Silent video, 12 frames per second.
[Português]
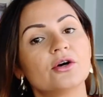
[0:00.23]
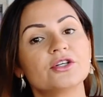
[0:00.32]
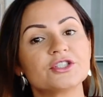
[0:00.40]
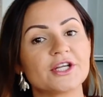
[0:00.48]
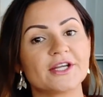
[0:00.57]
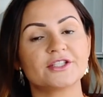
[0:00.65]

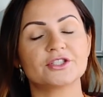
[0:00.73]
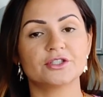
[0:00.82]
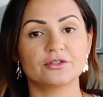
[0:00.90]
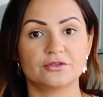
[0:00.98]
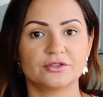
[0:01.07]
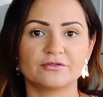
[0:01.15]
Oi,
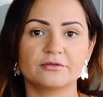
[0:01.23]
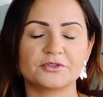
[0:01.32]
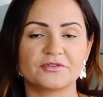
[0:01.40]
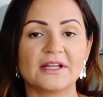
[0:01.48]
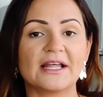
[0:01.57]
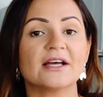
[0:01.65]
gente! Hoje vamos
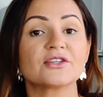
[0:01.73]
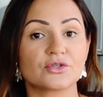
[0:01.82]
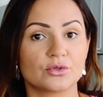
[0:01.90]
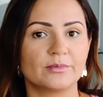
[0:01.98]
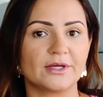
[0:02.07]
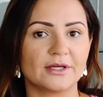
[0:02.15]
falar
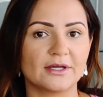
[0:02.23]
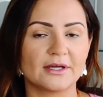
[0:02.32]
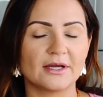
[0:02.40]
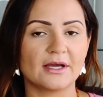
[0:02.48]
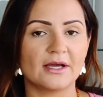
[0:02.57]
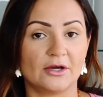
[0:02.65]
sobre
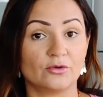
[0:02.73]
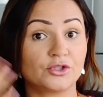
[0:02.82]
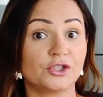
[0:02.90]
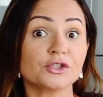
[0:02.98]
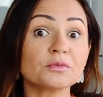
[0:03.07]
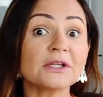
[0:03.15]

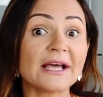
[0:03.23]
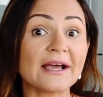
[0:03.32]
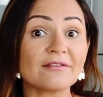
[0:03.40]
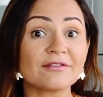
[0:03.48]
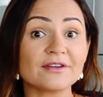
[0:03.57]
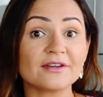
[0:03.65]
autismo
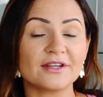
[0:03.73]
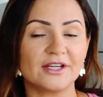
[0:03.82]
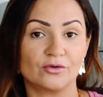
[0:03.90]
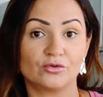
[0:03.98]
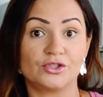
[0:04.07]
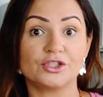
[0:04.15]
leve e
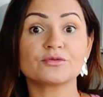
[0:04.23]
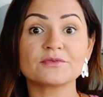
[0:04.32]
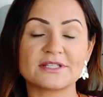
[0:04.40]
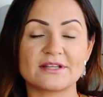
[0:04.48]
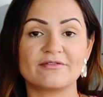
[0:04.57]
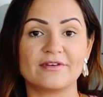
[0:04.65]
autismo
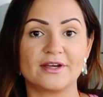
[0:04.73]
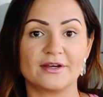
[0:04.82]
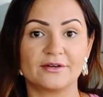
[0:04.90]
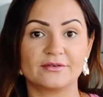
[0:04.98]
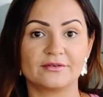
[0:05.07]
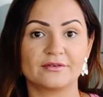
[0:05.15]

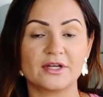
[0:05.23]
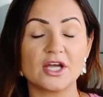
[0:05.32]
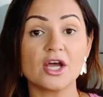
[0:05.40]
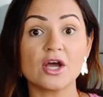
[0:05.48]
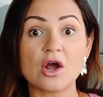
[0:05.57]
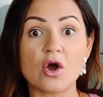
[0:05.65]
severo.
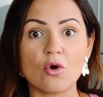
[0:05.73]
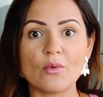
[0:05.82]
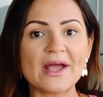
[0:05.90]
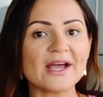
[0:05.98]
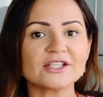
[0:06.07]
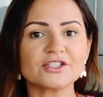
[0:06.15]
Qual
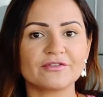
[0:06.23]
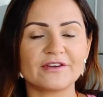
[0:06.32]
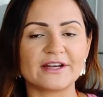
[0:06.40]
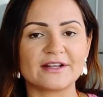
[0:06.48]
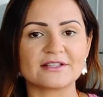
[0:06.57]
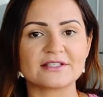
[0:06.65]
é a
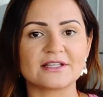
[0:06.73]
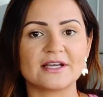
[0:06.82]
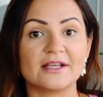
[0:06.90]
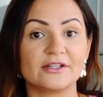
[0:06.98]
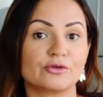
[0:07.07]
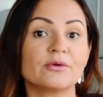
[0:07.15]
diferença
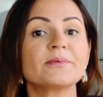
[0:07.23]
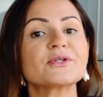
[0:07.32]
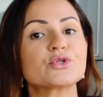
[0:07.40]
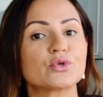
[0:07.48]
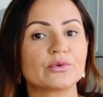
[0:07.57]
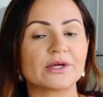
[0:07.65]
entre uma
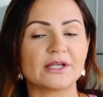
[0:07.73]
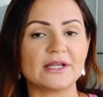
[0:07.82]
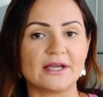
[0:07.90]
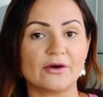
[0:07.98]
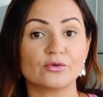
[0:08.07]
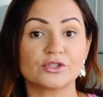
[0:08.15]
pessoa que
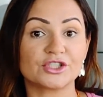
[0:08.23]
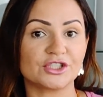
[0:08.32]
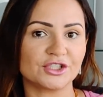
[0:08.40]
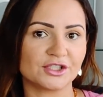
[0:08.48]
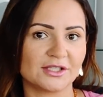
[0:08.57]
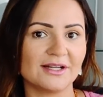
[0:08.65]
é
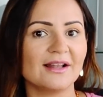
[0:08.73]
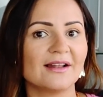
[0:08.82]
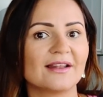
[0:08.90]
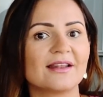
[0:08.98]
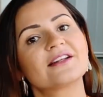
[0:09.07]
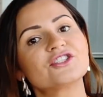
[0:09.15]
autista
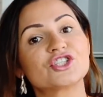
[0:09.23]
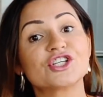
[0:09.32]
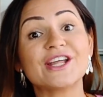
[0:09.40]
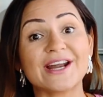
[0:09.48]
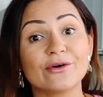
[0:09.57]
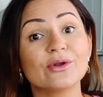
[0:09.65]
de
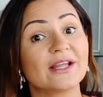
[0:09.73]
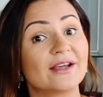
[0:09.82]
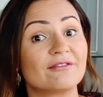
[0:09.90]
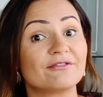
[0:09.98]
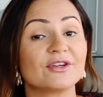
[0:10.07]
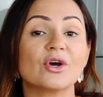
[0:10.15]
grau
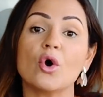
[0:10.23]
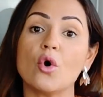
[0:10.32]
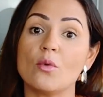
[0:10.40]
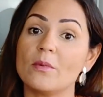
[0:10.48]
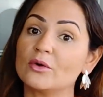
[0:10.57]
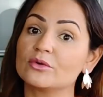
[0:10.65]
leve
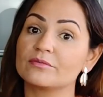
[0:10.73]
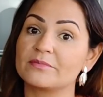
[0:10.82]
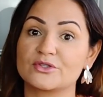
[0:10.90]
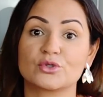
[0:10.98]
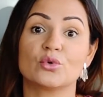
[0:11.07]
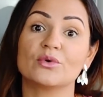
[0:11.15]
ou uma
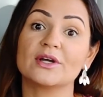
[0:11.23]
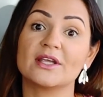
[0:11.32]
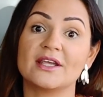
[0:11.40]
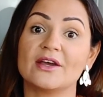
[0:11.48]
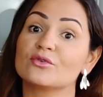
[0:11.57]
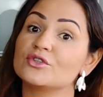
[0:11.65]
pessoa
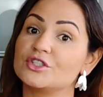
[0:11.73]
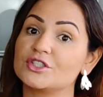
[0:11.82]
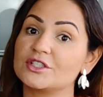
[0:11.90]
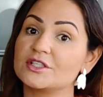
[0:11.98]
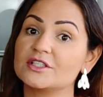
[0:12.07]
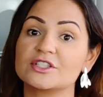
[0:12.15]
que é
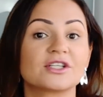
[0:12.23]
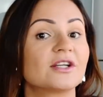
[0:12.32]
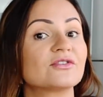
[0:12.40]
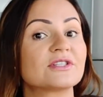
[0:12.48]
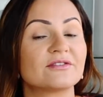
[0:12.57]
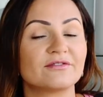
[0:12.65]
autista de
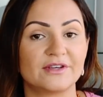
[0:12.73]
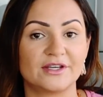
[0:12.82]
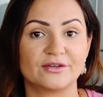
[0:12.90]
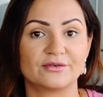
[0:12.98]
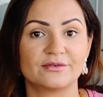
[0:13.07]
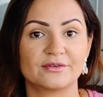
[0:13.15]
grau
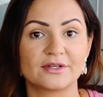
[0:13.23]
severo?